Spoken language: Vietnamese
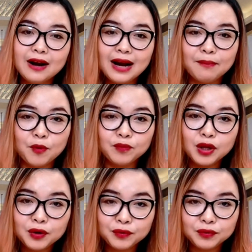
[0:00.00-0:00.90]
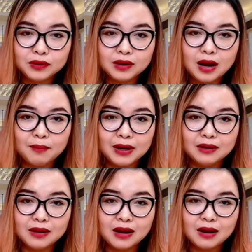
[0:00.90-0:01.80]
đó là mục tiêu uh,
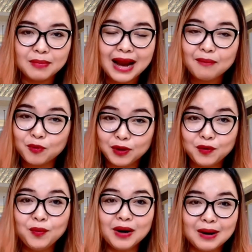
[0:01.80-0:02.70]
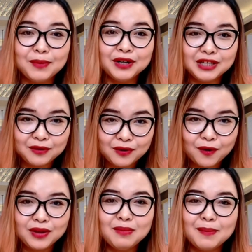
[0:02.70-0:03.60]
mình uh, mình đặt mục tiêu của mình là 10 triệu
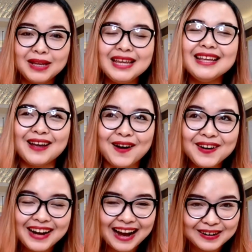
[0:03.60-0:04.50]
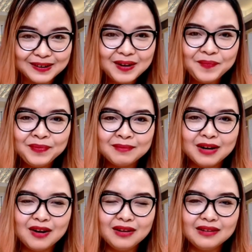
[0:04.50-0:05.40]
rồi nhưng mà mình chia nhỏ nó ra nữa mình
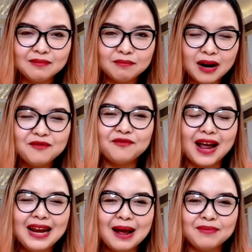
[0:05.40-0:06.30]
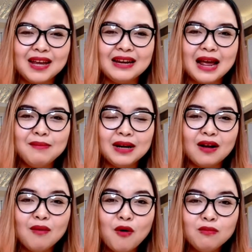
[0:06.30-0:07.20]
nói mình phải làm gì để mình
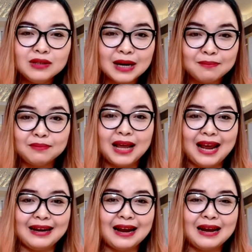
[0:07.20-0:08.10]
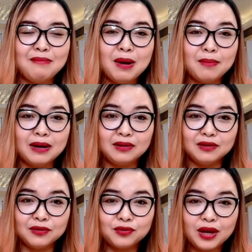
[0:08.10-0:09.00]
có 400 ngàn này để mà mình
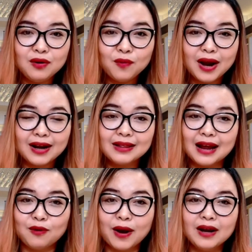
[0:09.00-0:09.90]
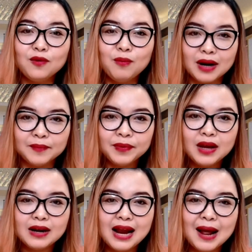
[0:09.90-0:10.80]
được chuyển qua cái tài khoản của mình
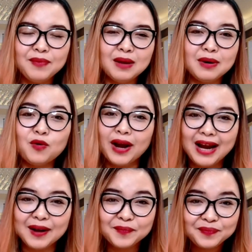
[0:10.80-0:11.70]
để làm gì mình khoe